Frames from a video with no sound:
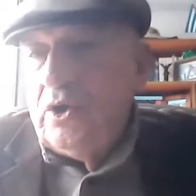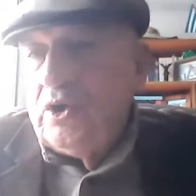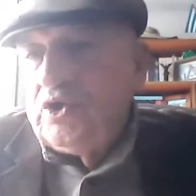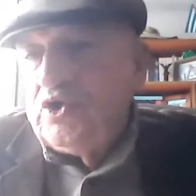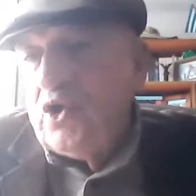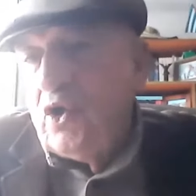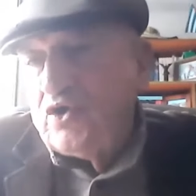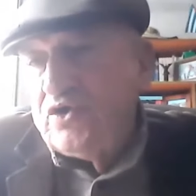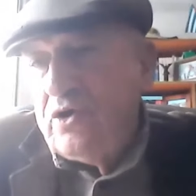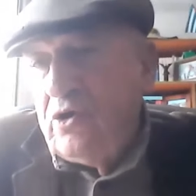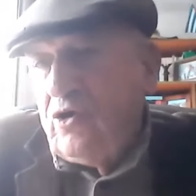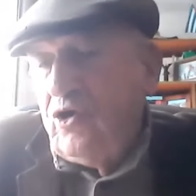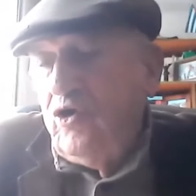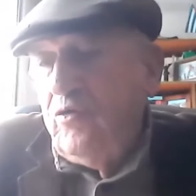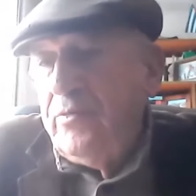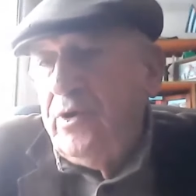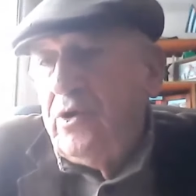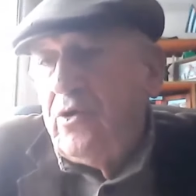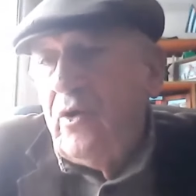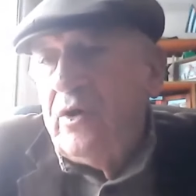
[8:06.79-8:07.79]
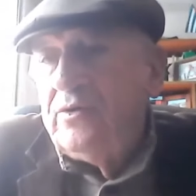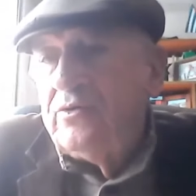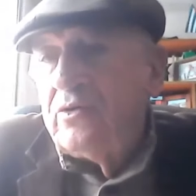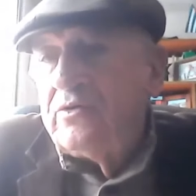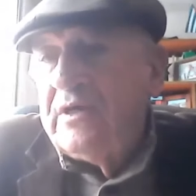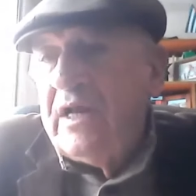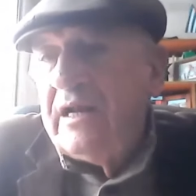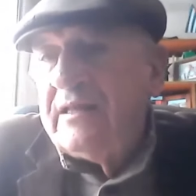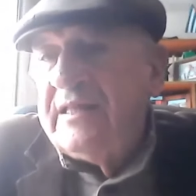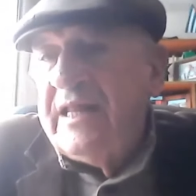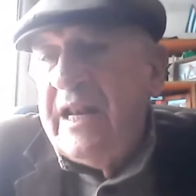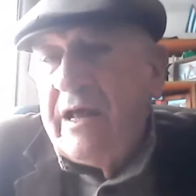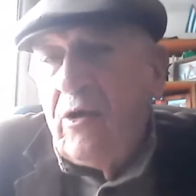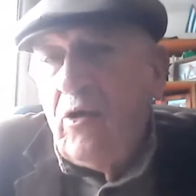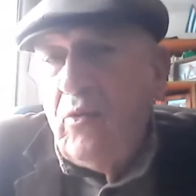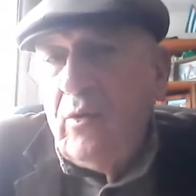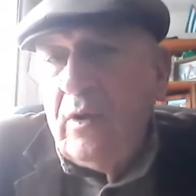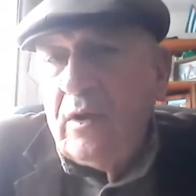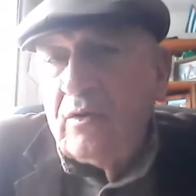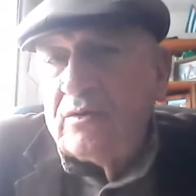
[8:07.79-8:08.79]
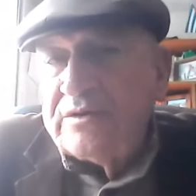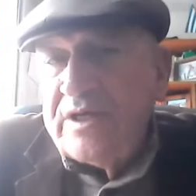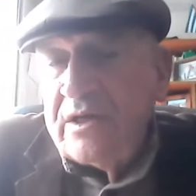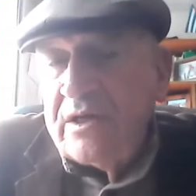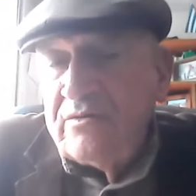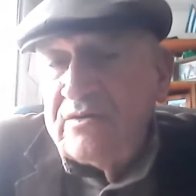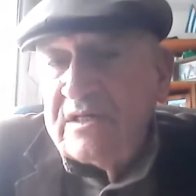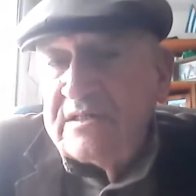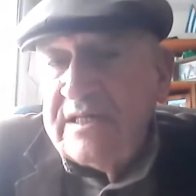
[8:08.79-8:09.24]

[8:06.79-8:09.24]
socioeconómico e industrial de la Cuba de los años